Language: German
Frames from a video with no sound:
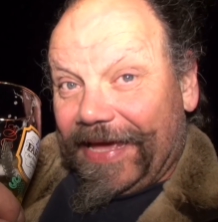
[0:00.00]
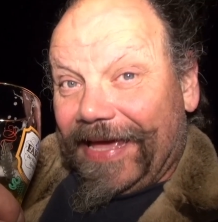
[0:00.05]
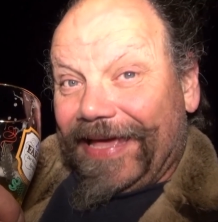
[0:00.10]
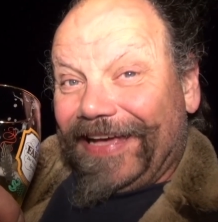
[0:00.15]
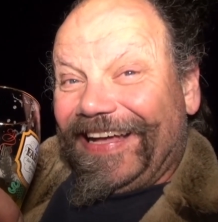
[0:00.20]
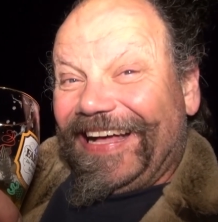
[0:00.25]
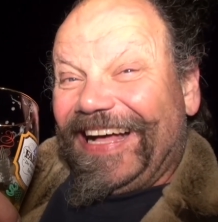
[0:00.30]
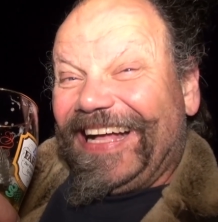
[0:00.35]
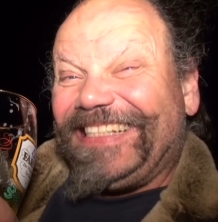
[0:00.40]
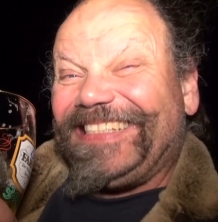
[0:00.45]

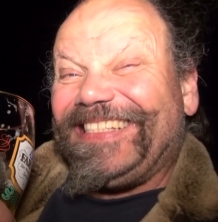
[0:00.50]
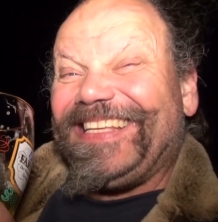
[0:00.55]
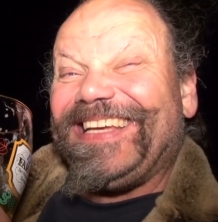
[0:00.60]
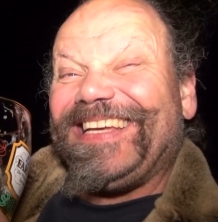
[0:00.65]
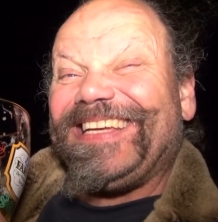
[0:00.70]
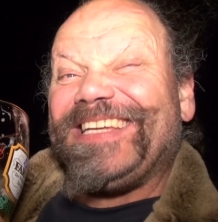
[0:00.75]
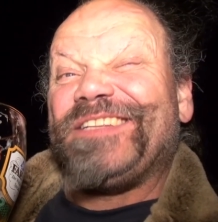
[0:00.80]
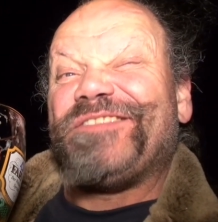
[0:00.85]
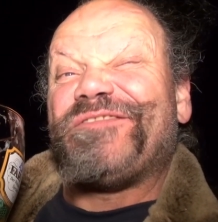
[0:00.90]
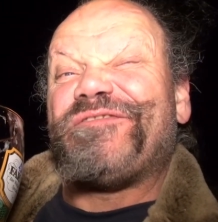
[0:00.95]
Er hatte
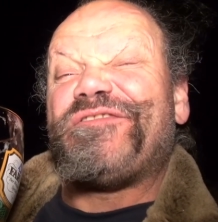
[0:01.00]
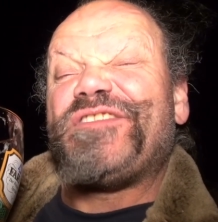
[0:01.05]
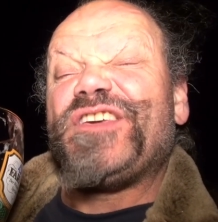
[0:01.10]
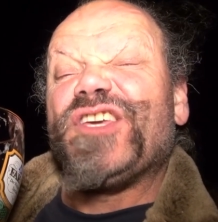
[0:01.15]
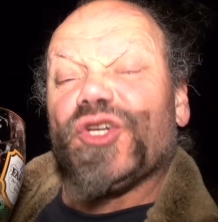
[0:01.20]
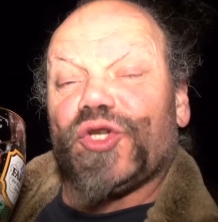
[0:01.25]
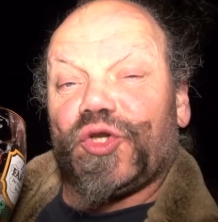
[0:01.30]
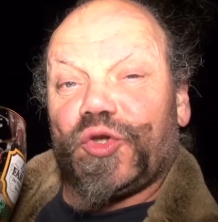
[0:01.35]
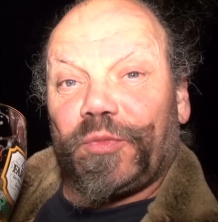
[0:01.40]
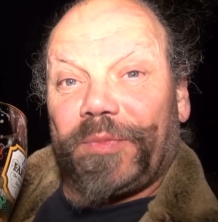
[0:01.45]
in
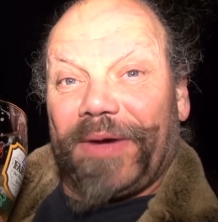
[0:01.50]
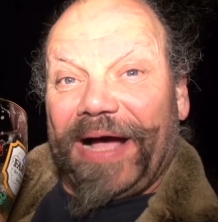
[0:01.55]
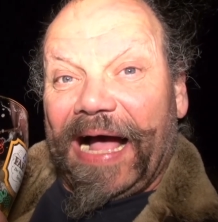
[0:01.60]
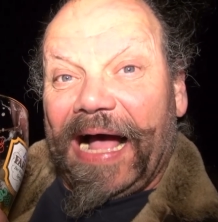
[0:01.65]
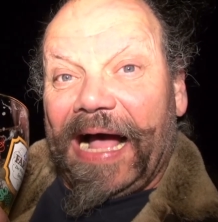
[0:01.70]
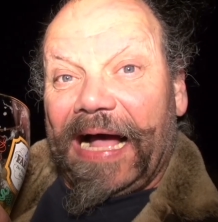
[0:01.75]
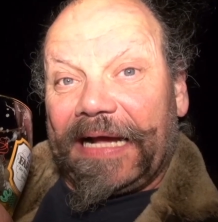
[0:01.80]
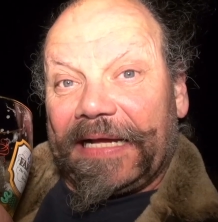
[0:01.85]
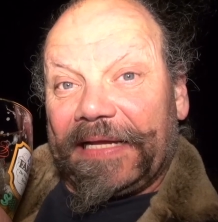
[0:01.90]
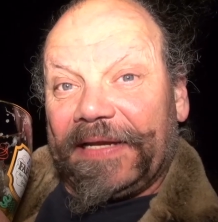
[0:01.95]
vier
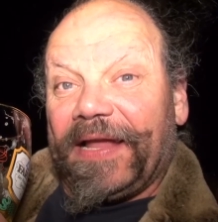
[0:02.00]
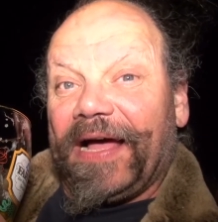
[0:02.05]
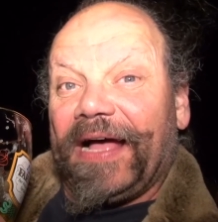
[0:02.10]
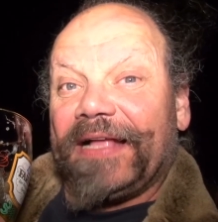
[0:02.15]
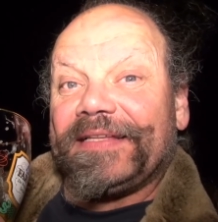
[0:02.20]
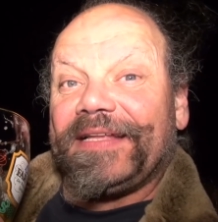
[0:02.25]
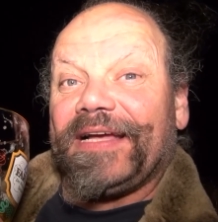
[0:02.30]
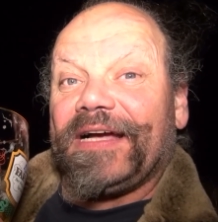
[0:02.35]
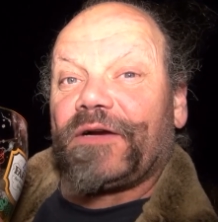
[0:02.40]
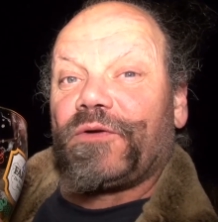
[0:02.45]
Sprachen
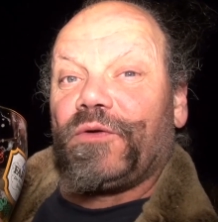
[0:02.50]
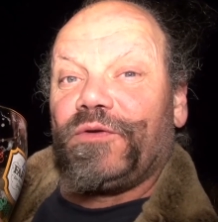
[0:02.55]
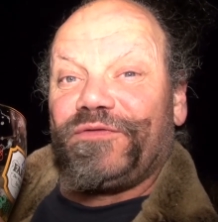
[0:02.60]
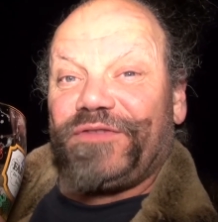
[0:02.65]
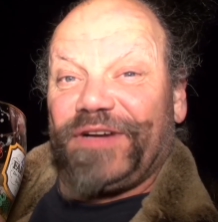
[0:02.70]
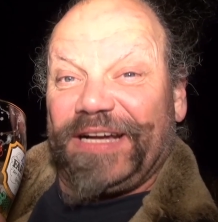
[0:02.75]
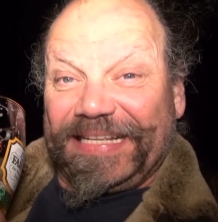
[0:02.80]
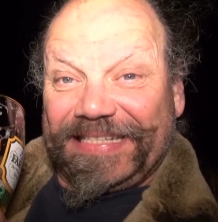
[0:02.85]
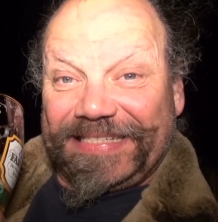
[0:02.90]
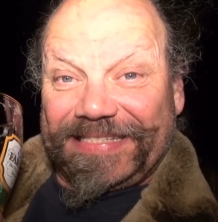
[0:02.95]
an der
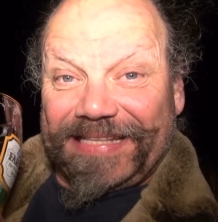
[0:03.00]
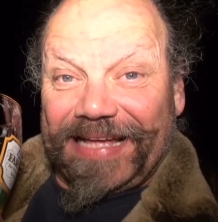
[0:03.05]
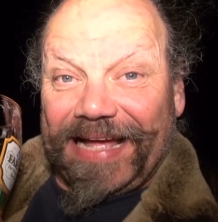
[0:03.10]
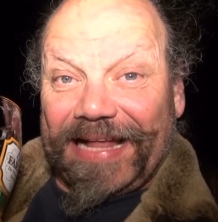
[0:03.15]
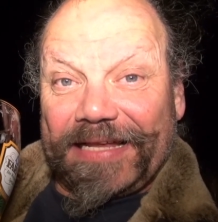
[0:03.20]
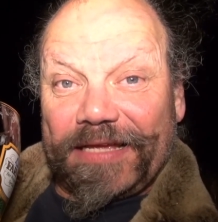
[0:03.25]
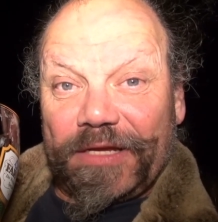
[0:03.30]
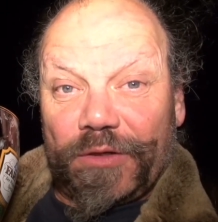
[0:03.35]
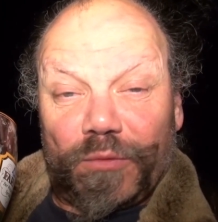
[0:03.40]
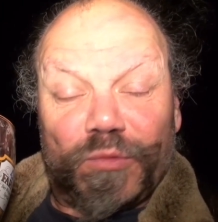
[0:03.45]
Konferenz
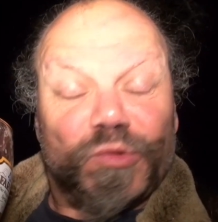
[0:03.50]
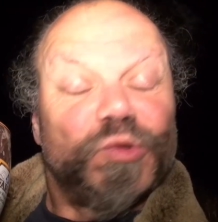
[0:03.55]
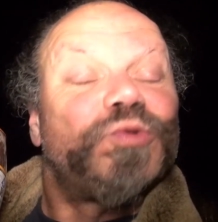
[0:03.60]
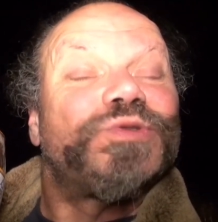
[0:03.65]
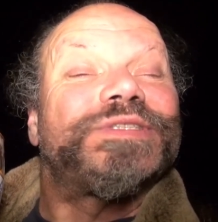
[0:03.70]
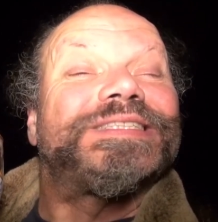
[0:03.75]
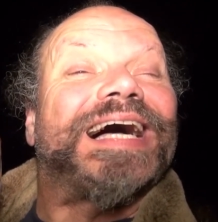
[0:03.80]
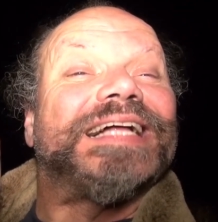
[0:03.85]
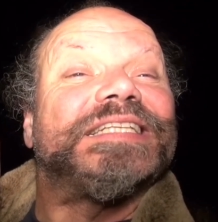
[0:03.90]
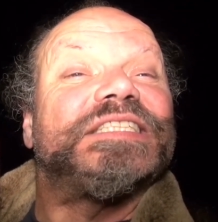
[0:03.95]
teilgenommen
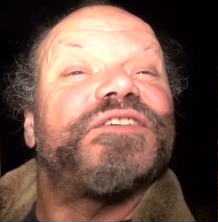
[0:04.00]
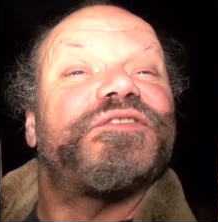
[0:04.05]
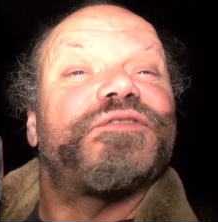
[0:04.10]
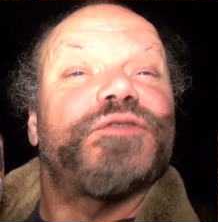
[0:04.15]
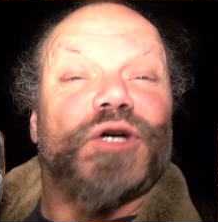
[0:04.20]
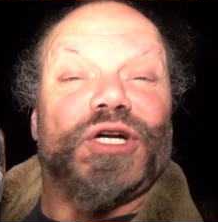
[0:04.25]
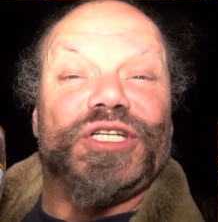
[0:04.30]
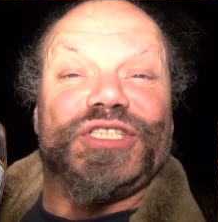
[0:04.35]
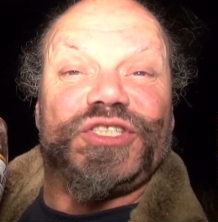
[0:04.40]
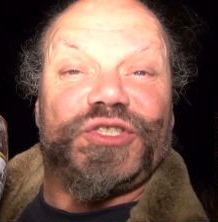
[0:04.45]
und dann die
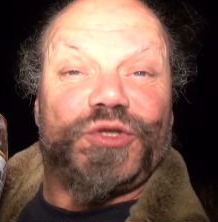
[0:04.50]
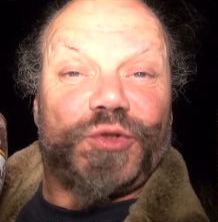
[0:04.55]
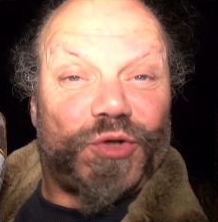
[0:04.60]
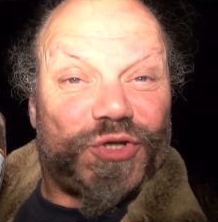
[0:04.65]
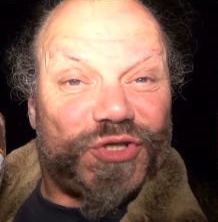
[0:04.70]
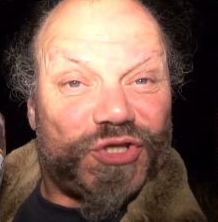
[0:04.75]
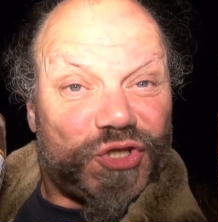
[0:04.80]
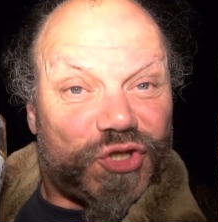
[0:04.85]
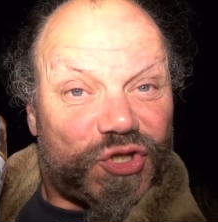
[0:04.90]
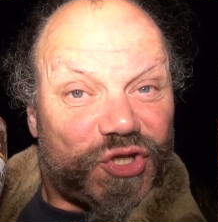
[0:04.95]

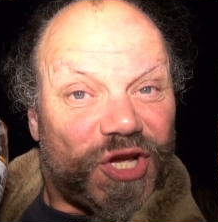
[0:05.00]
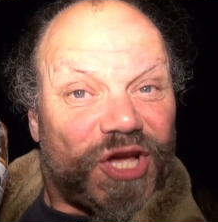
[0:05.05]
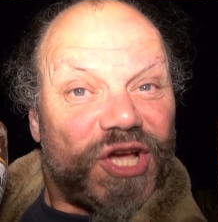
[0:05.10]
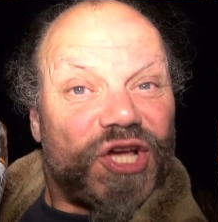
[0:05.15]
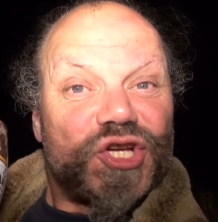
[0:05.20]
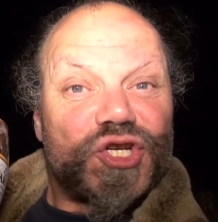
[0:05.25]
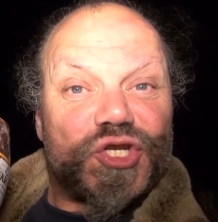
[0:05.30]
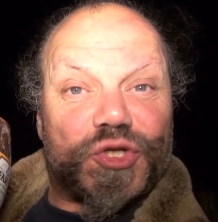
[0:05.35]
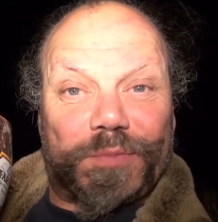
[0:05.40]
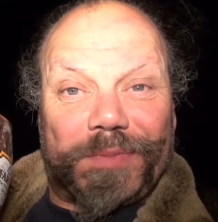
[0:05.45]

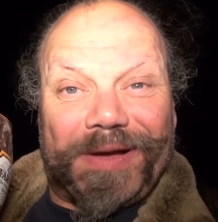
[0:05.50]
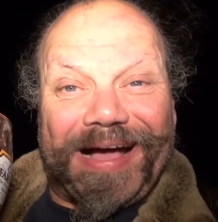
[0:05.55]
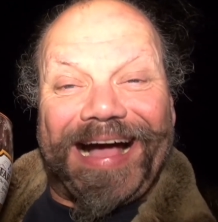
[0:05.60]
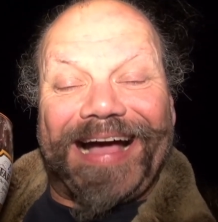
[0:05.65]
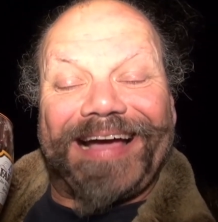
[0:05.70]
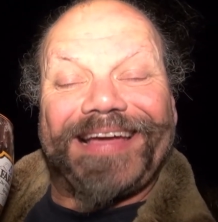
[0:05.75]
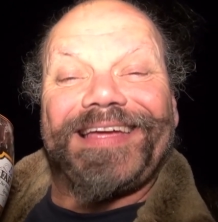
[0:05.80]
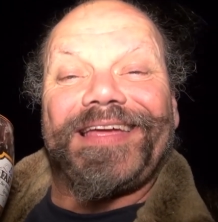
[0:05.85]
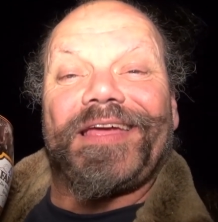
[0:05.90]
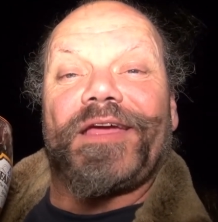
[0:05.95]

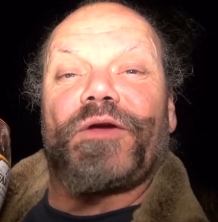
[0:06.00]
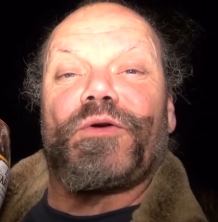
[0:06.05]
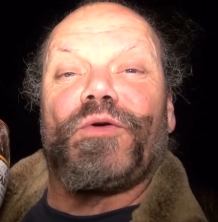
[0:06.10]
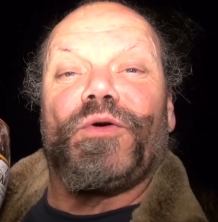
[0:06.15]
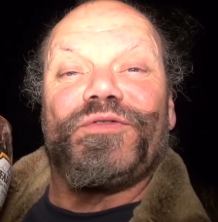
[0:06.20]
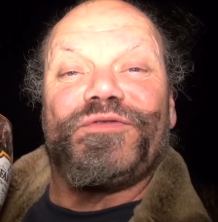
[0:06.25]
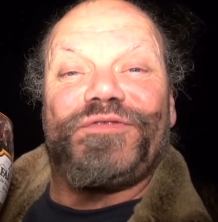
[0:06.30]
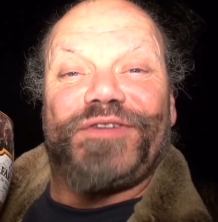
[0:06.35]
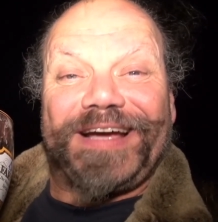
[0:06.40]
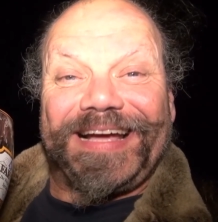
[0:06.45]
französischsprachige
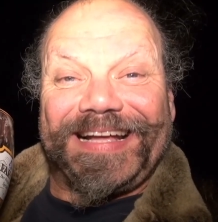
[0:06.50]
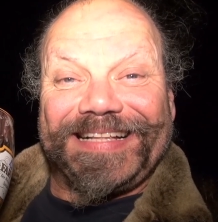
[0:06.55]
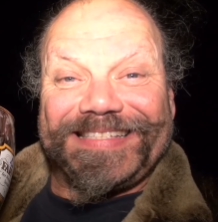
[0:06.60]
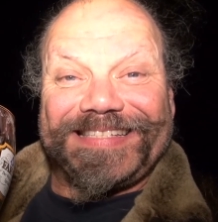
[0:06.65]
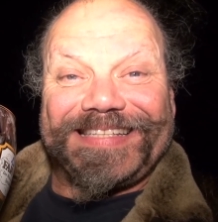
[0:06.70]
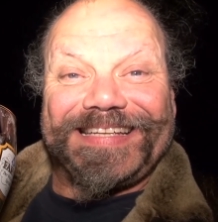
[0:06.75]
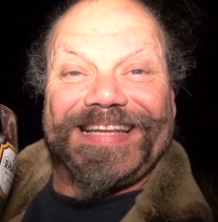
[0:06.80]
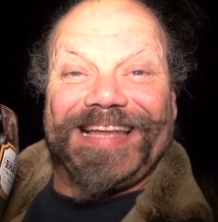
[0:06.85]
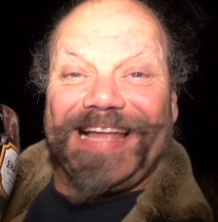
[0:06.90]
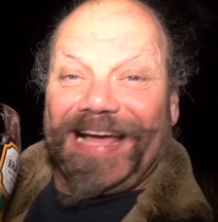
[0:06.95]

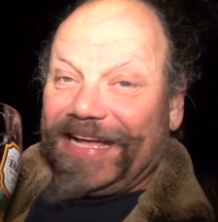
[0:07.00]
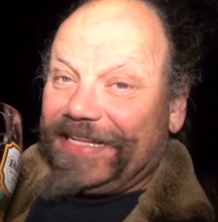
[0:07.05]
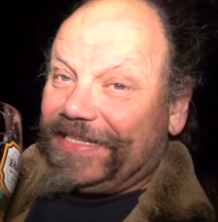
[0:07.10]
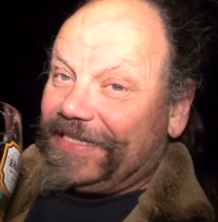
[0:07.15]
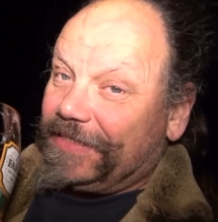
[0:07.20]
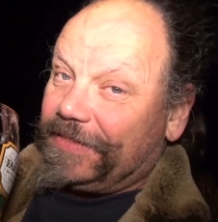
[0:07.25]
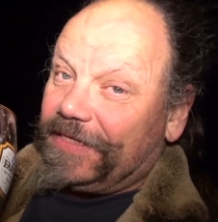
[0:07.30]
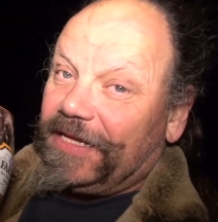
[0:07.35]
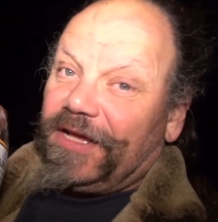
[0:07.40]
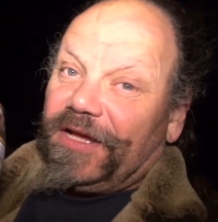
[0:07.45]
Konferenz
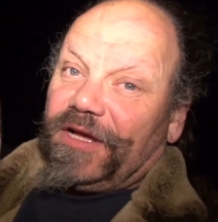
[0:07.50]
geleitet.